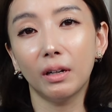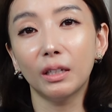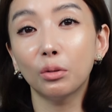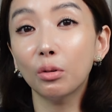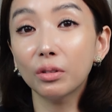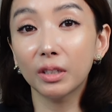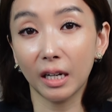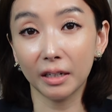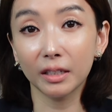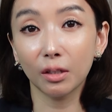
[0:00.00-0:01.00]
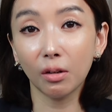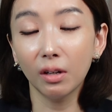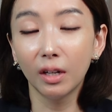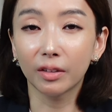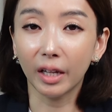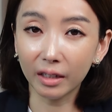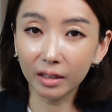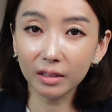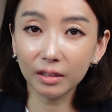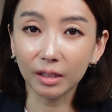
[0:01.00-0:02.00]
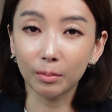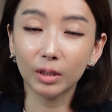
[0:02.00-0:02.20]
한동훈을 향해서 댓글팀,